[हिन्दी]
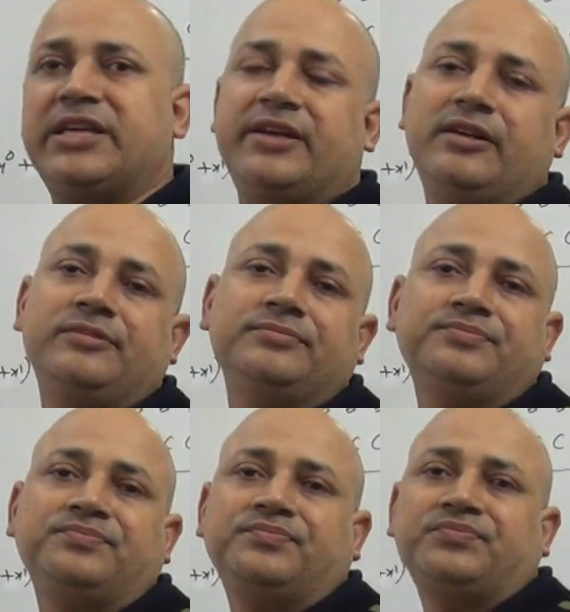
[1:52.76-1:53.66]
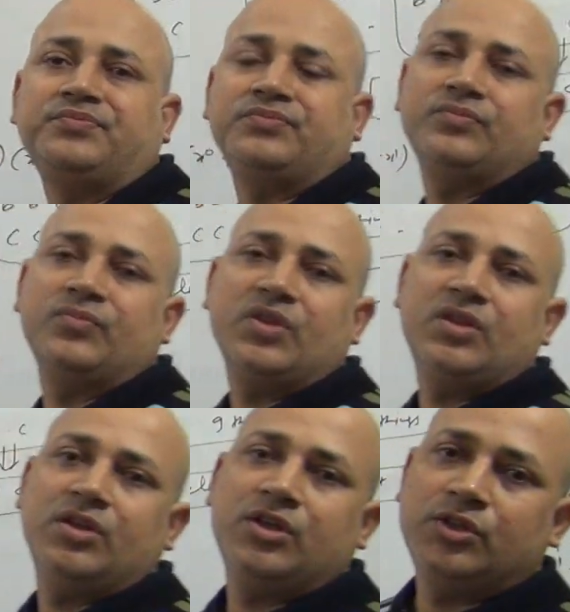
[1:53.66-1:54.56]
जाएगा
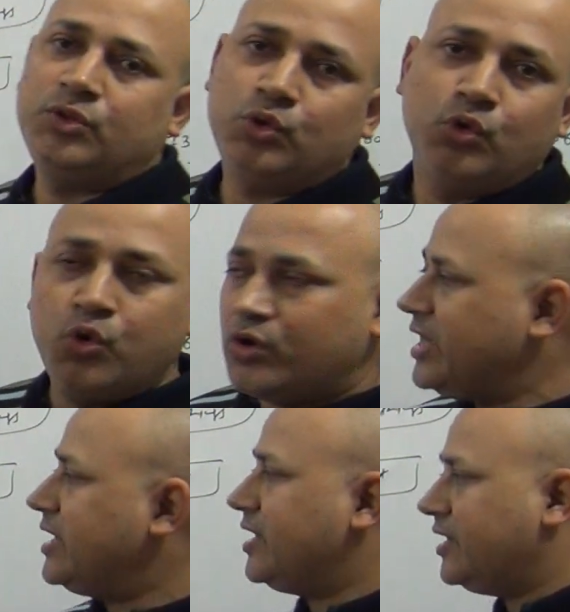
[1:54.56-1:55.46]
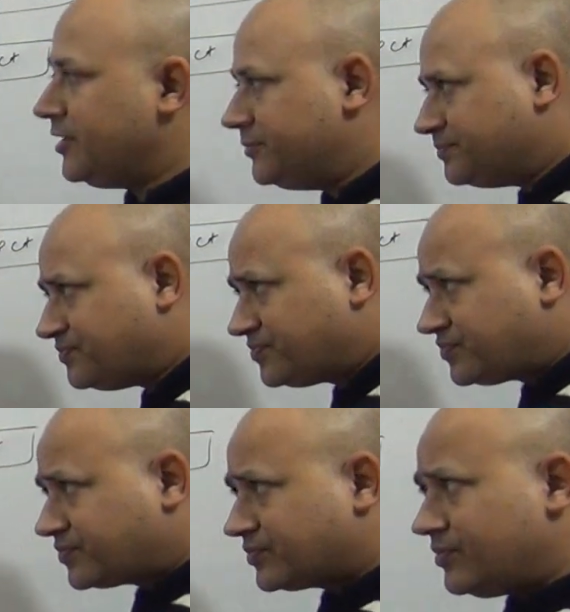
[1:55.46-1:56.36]
देखो हो क्या रहा है
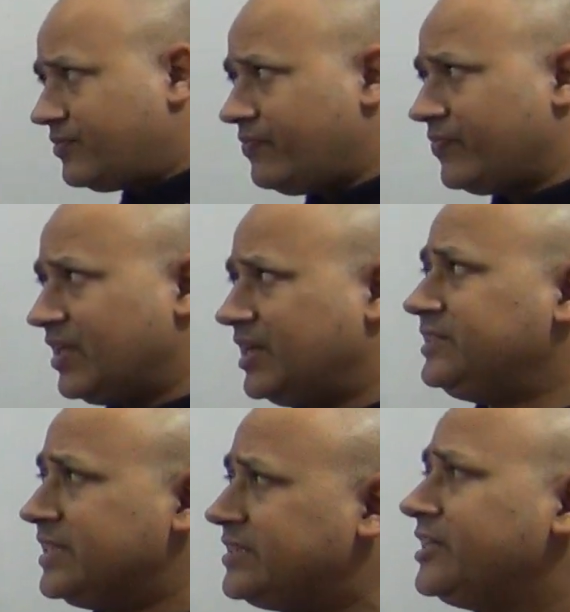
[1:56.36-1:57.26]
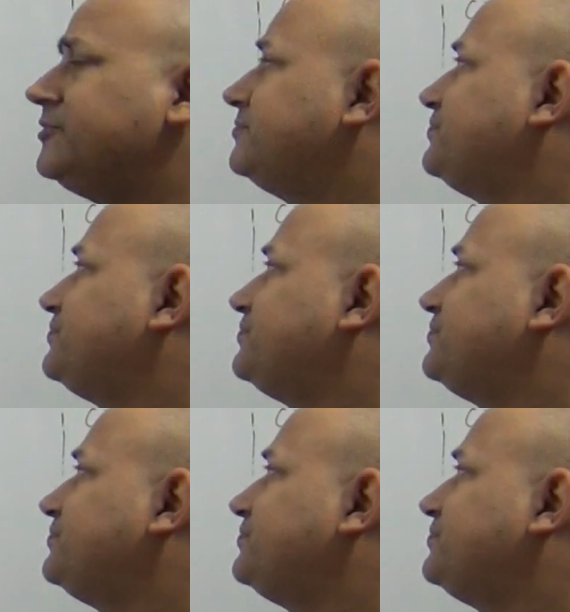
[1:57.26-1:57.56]
कि जैसे